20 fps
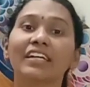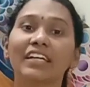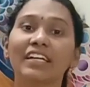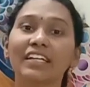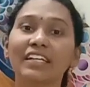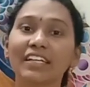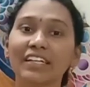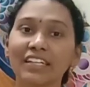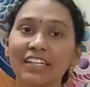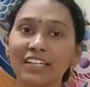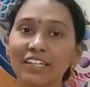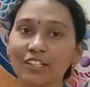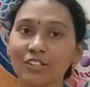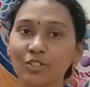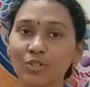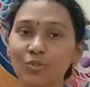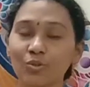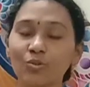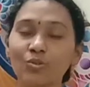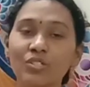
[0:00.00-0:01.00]
இன்றைக்கி
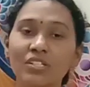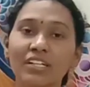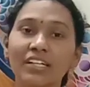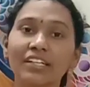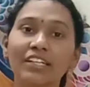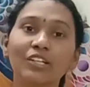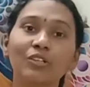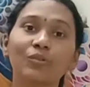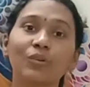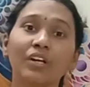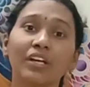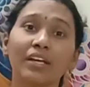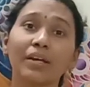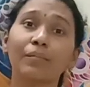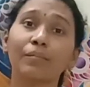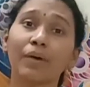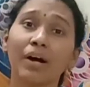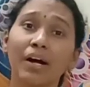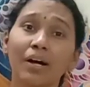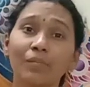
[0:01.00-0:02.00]
இந்த நூற்றாண்டினுடைய
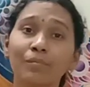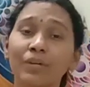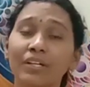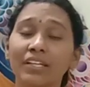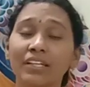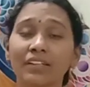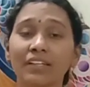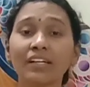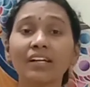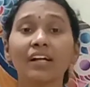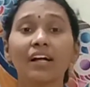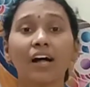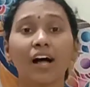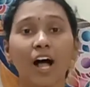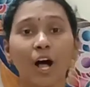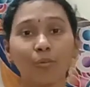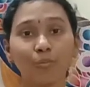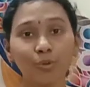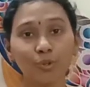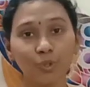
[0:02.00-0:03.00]
மாமனித புனிதர்
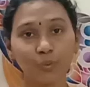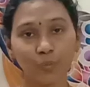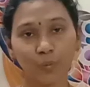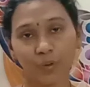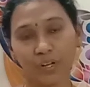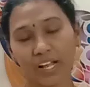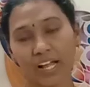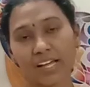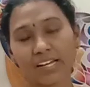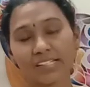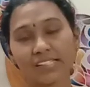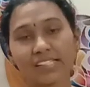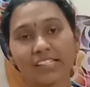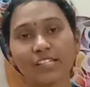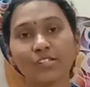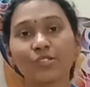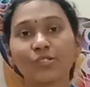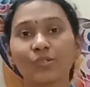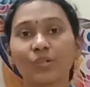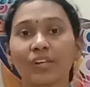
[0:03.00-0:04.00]
அமுதமொழி
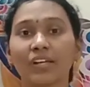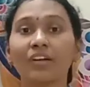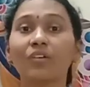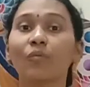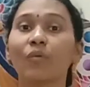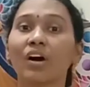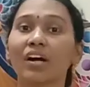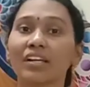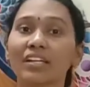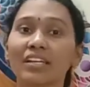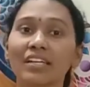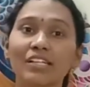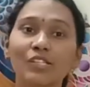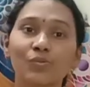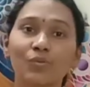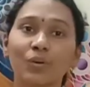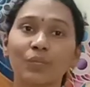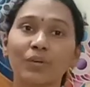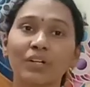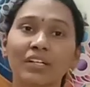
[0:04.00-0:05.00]
அரசர்னு சொன்னால் வாரியார்
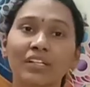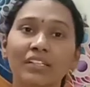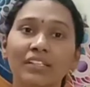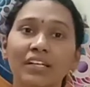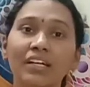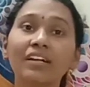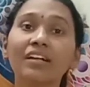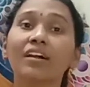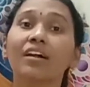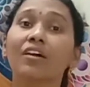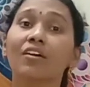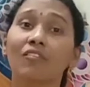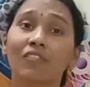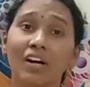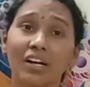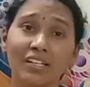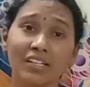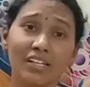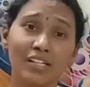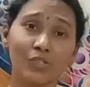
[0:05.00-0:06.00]
சுவாமிகள் தான்
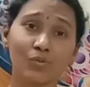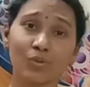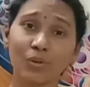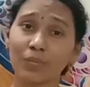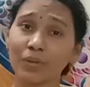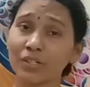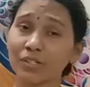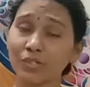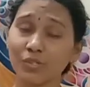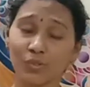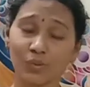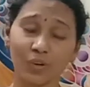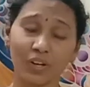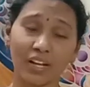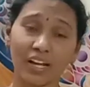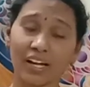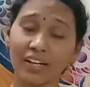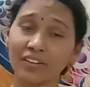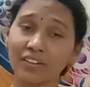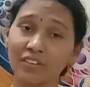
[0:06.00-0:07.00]
வாரியார் சுவாமிகள்
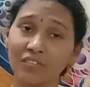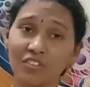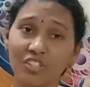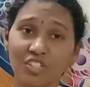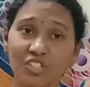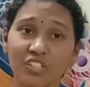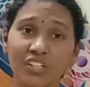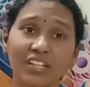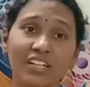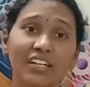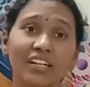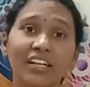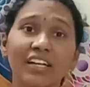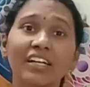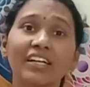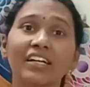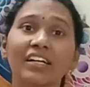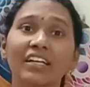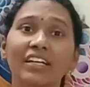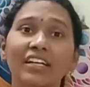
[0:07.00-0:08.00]
சொல்லாத விஷயங்களே
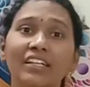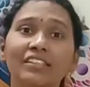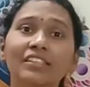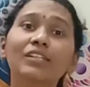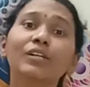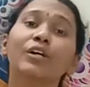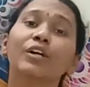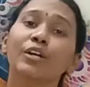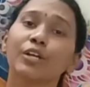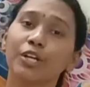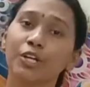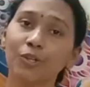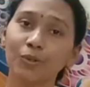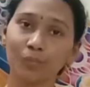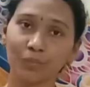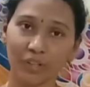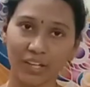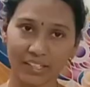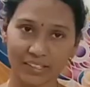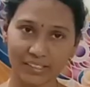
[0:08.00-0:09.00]
கிடையாது
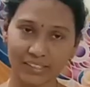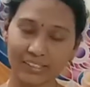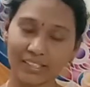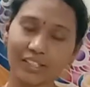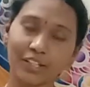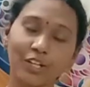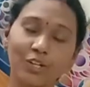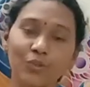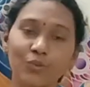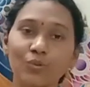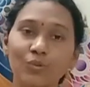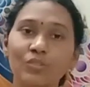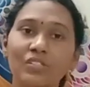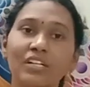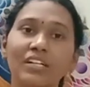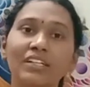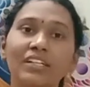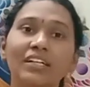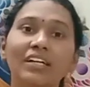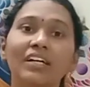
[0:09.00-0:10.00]
இன்னும் எத்தனை
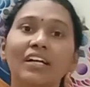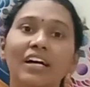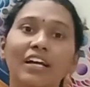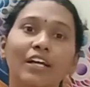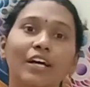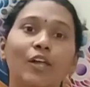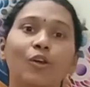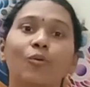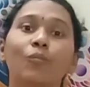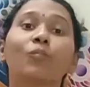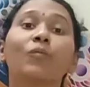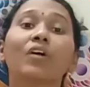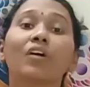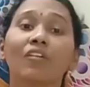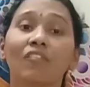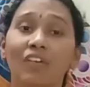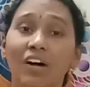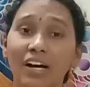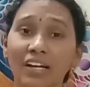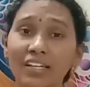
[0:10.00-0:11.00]
நூற்றாண்டுகள் ஆனாலும்
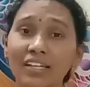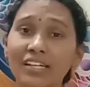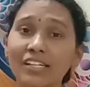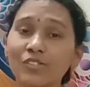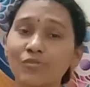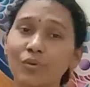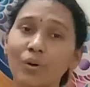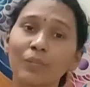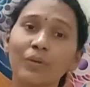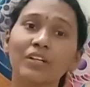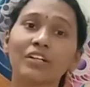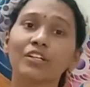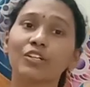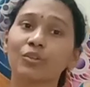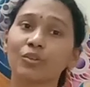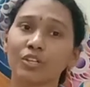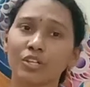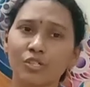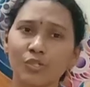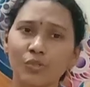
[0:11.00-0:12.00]
வாரியார்
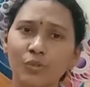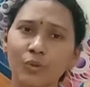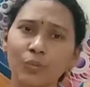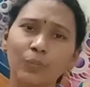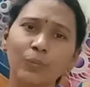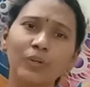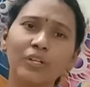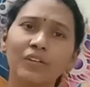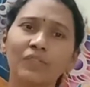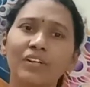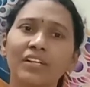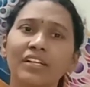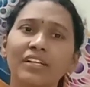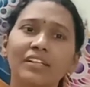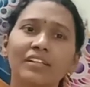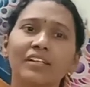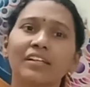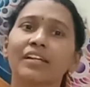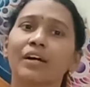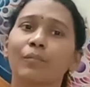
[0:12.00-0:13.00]
சுவாமிகளினுடைய
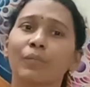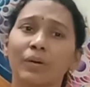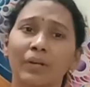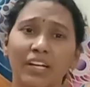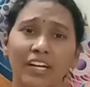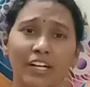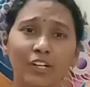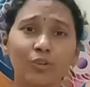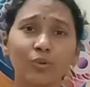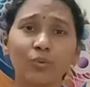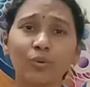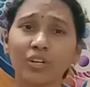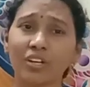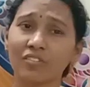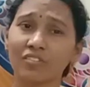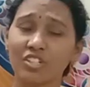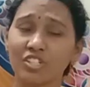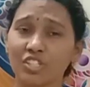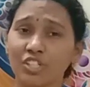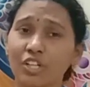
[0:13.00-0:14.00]
சொற்பொழிவிலிருந்து நாம் கேட்கக்கூடிய
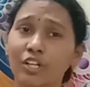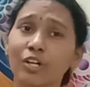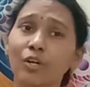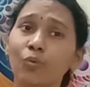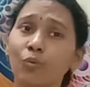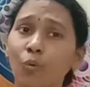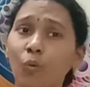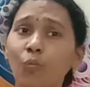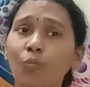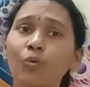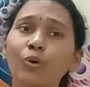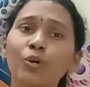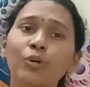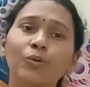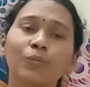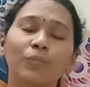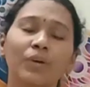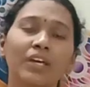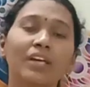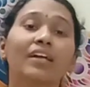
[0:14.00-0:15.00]
விஷயங்கள்
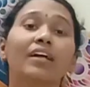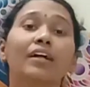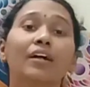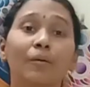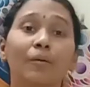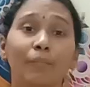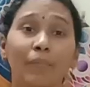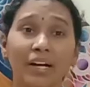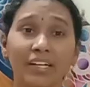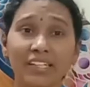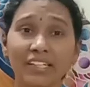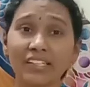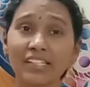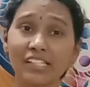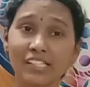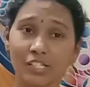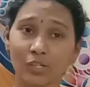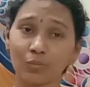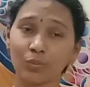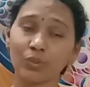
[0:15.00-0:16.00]
ஒவ்வொன்றுமே
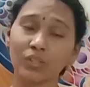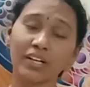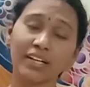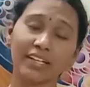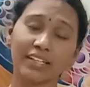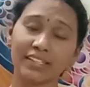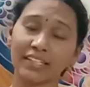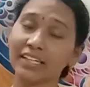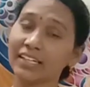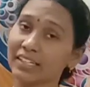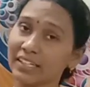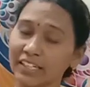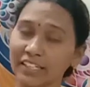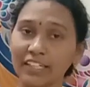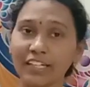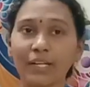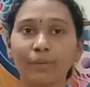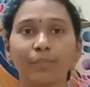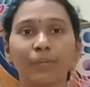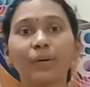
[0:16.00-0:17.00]
மனித சமுதாயத்தை
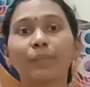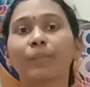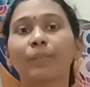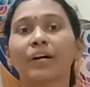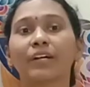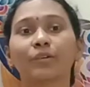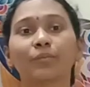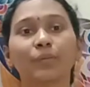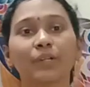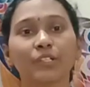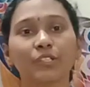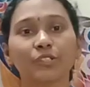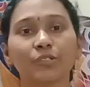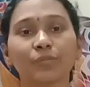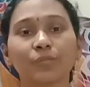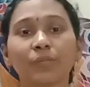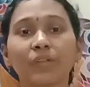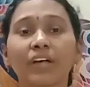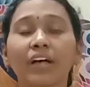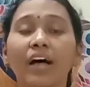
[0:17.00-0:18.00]
கண்டிப்பாக
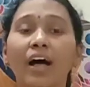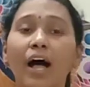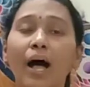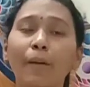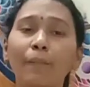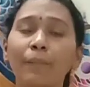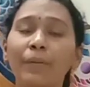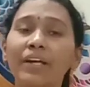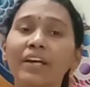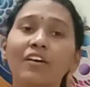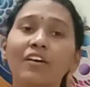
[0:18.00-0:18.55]
பண்படுத்தும் அப்படி